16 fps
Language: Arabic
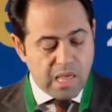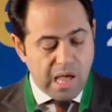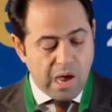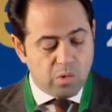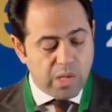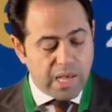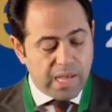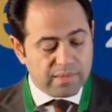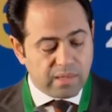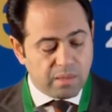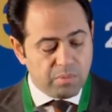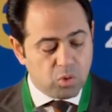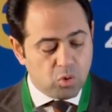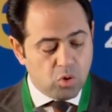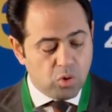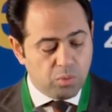أو
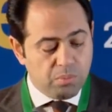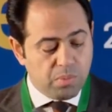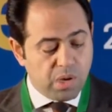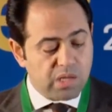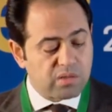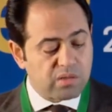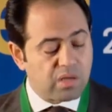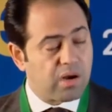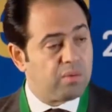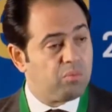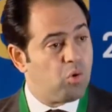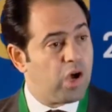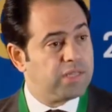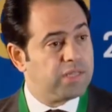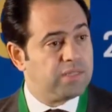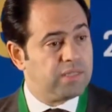يعتبرهم خطرا
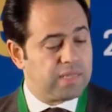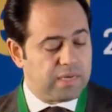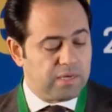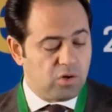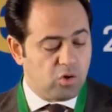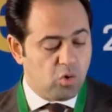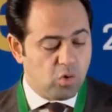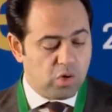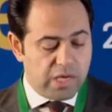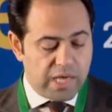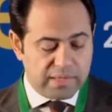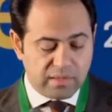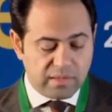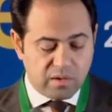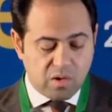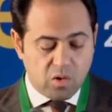مهددا
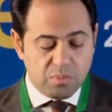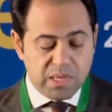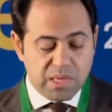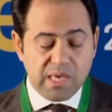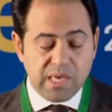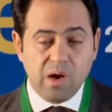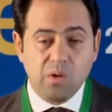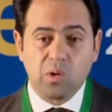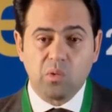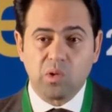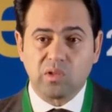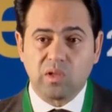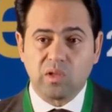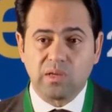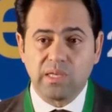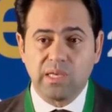للهويات القومية
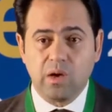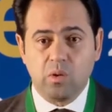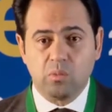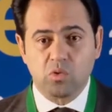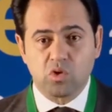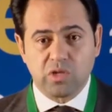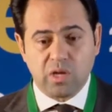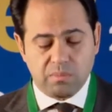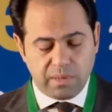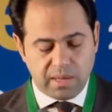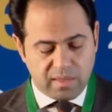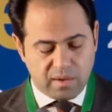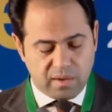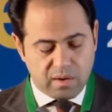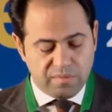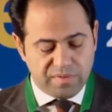والوطنية ومستقبل
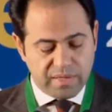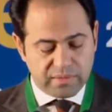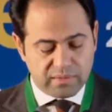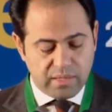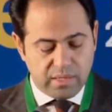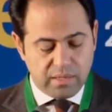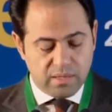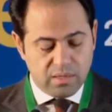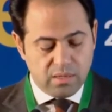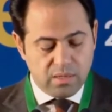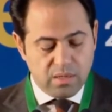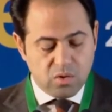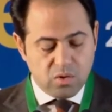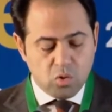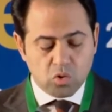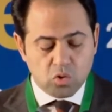ثقافاتها
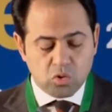كل